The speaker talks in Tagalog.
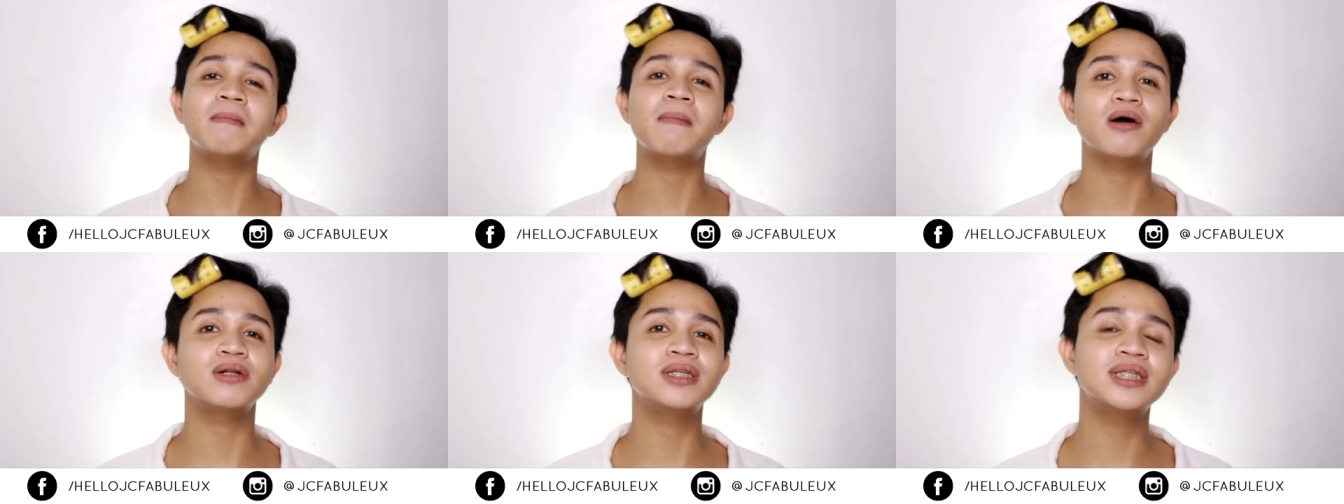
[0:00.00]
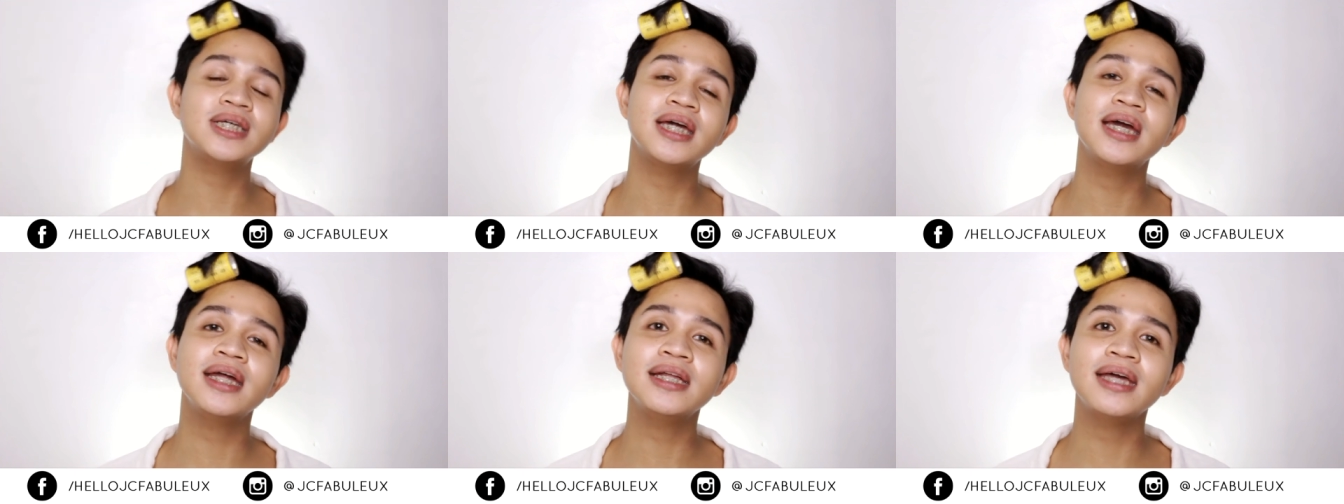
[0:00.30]

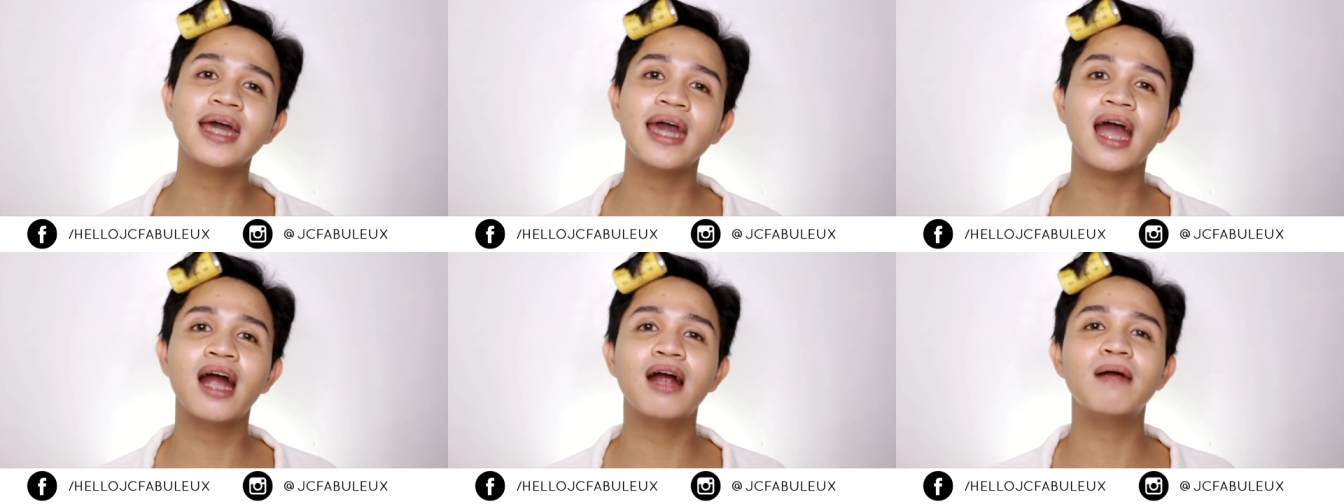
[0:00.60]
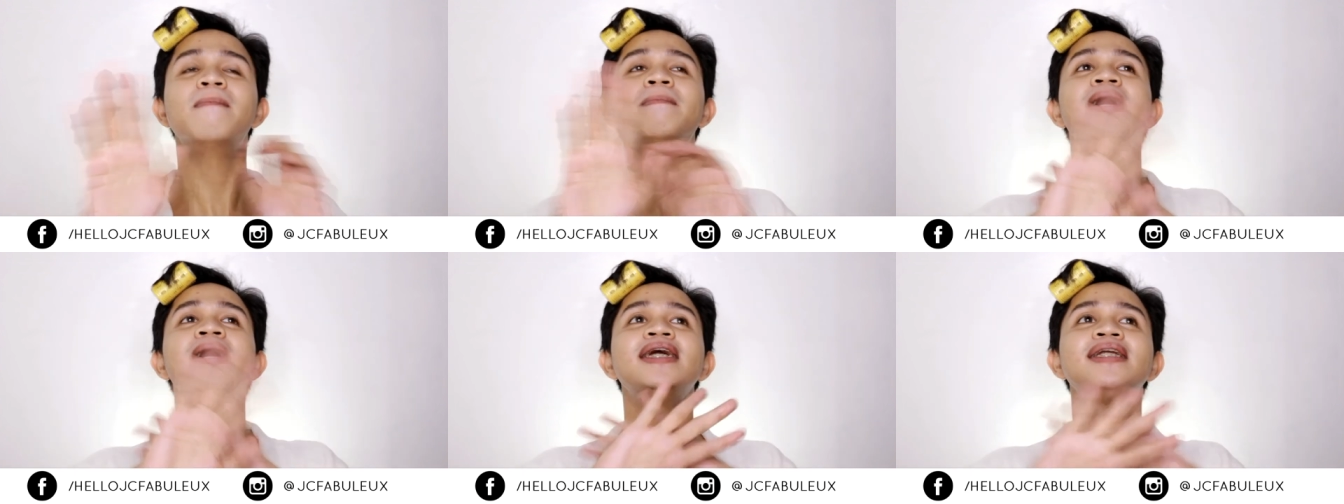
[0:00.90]
about
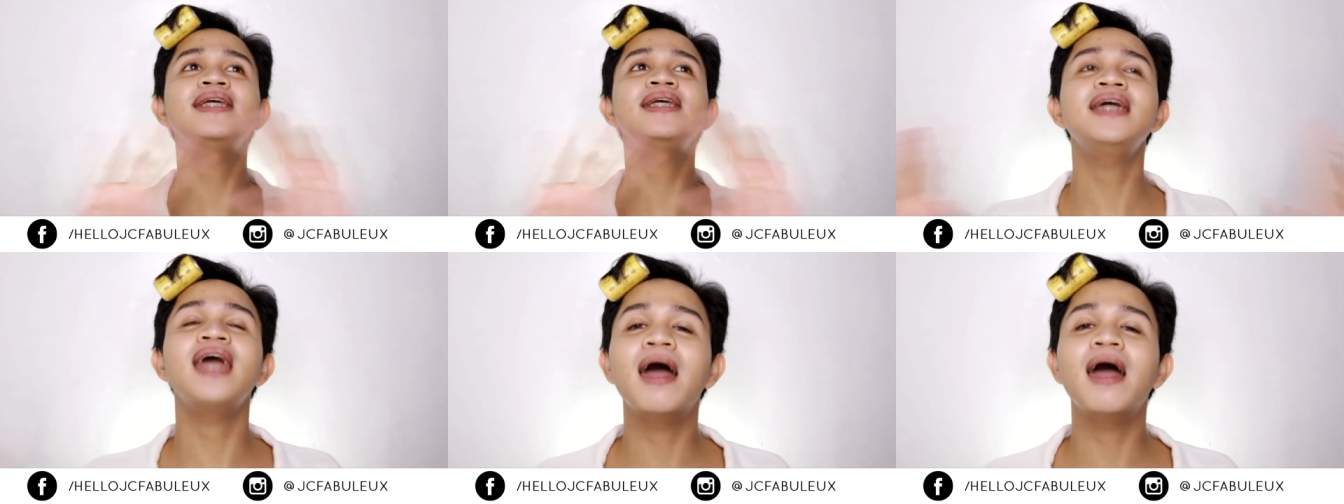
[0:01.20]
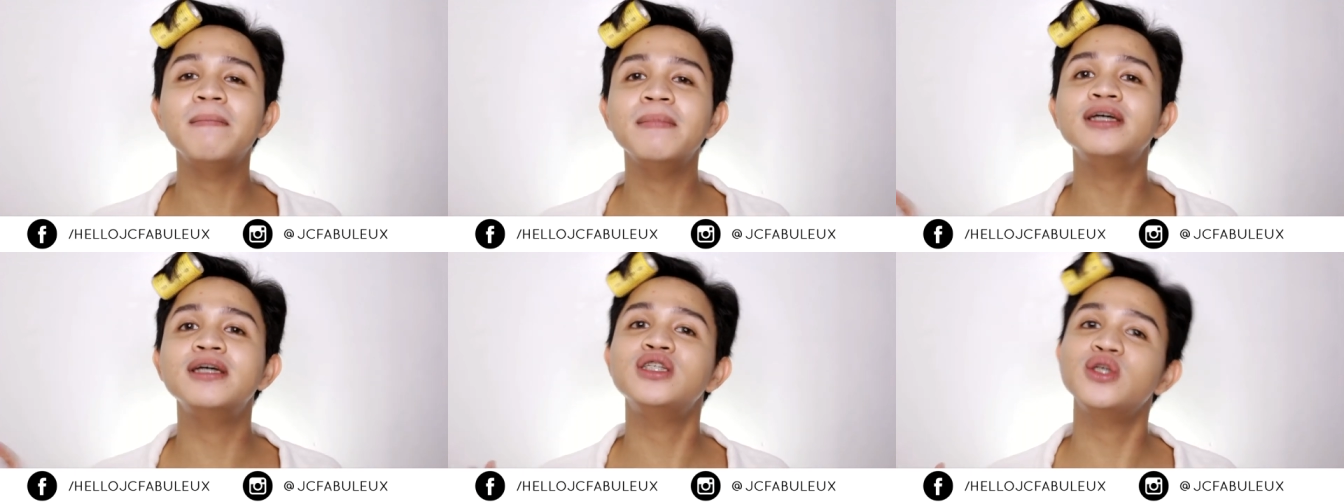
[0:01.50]
skincare, my
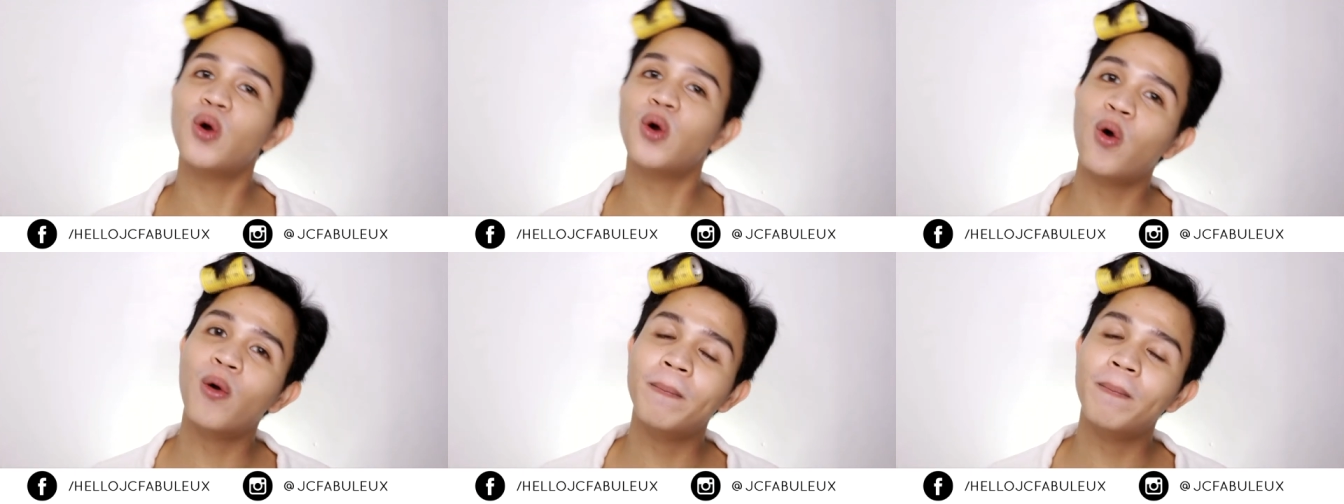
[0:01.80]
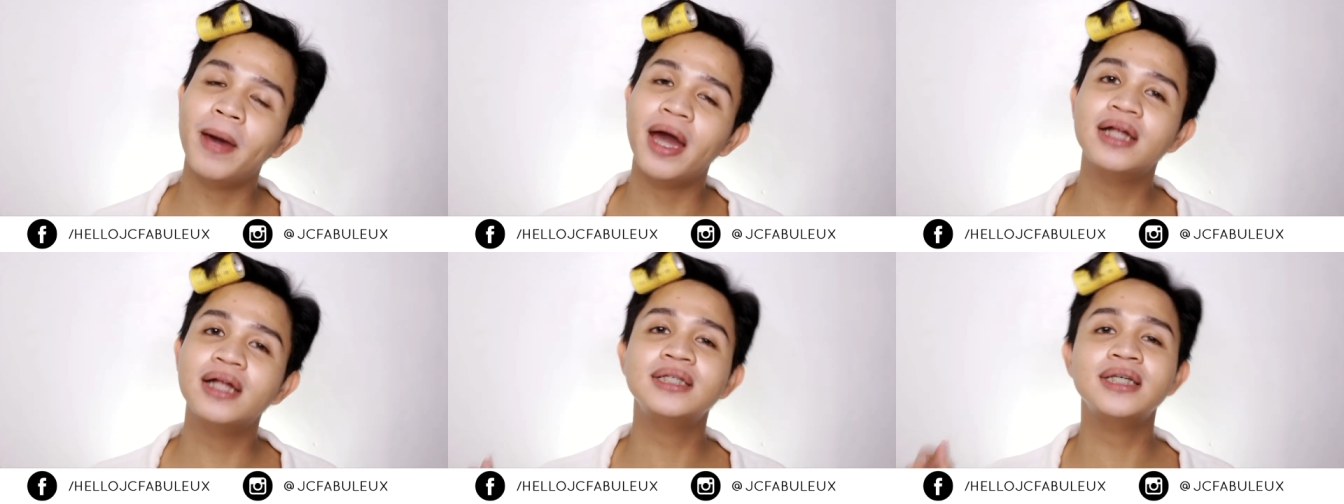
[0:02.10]
DM is
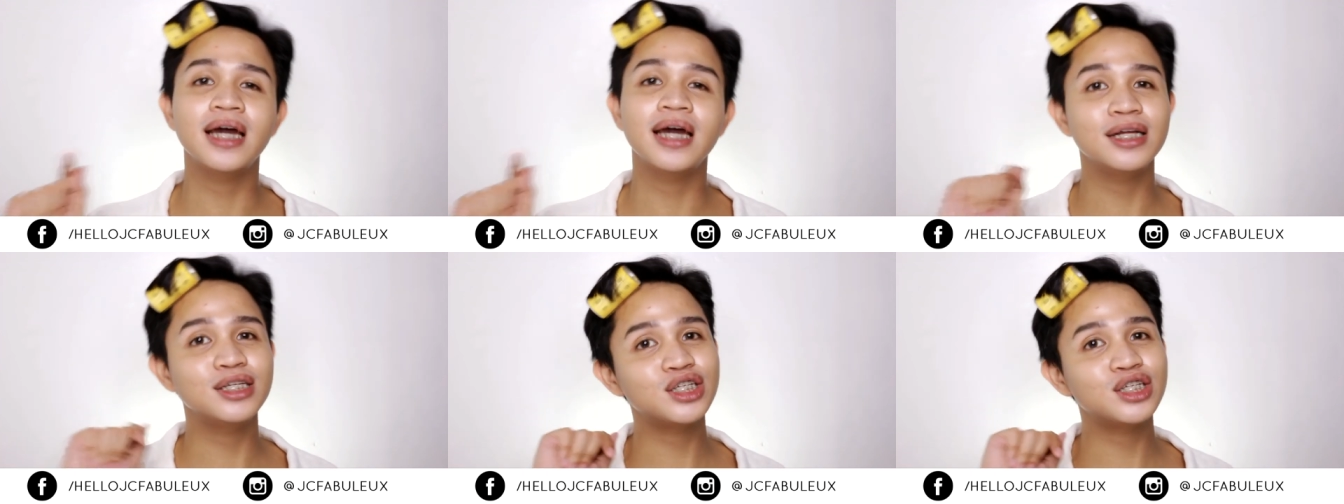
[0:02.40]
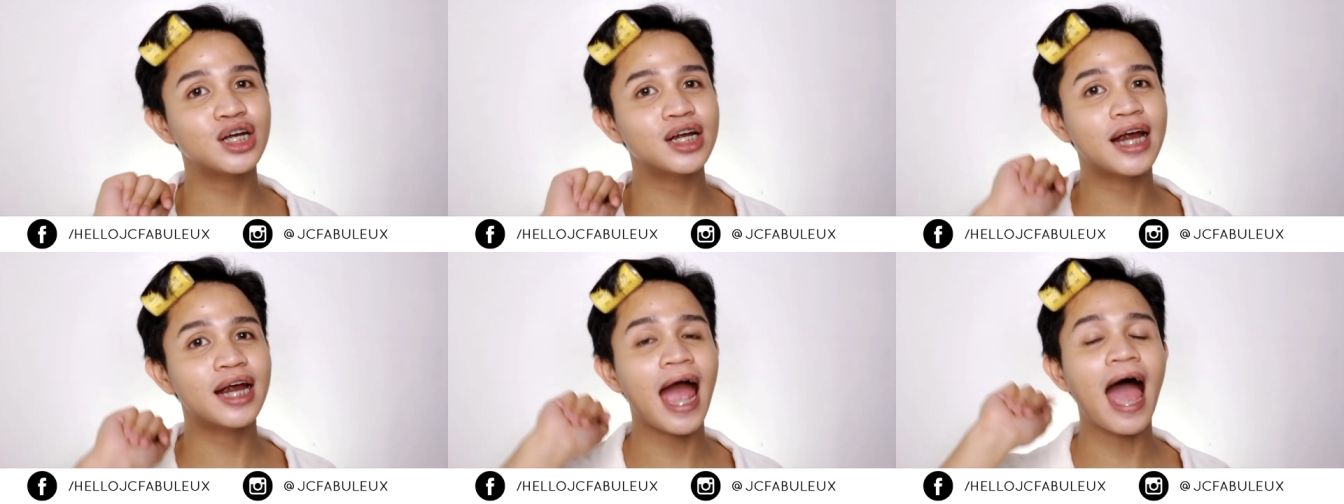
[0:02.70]
open sa
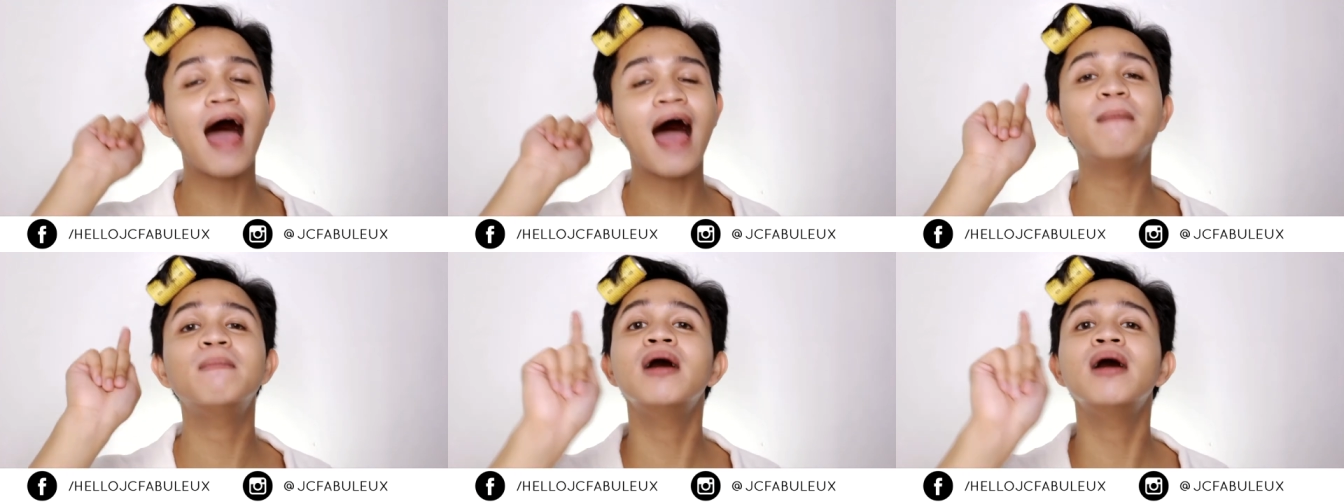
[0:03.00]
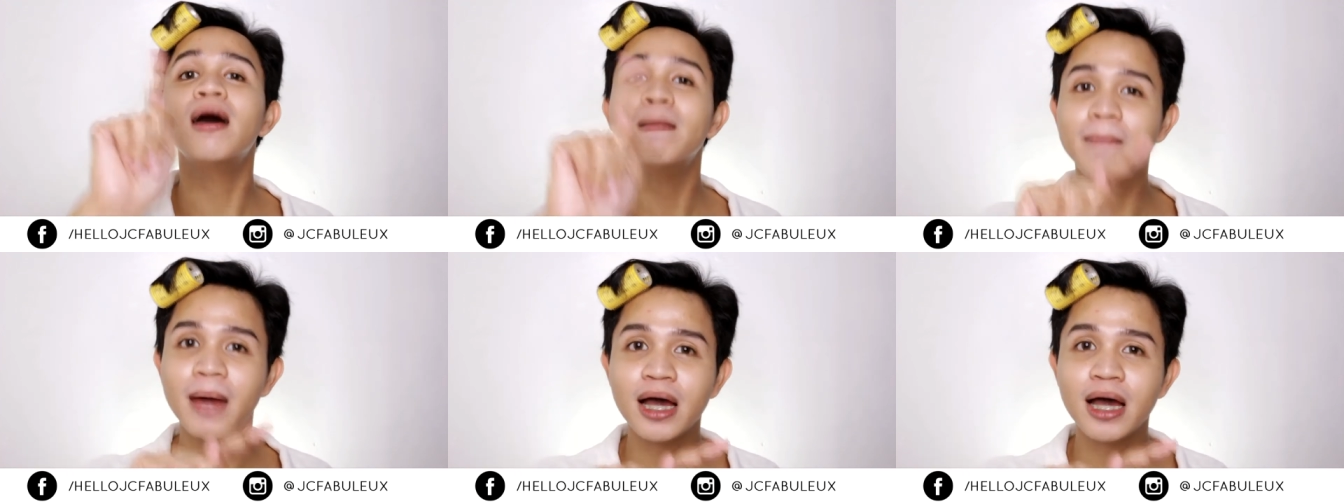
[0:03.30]
Instagram.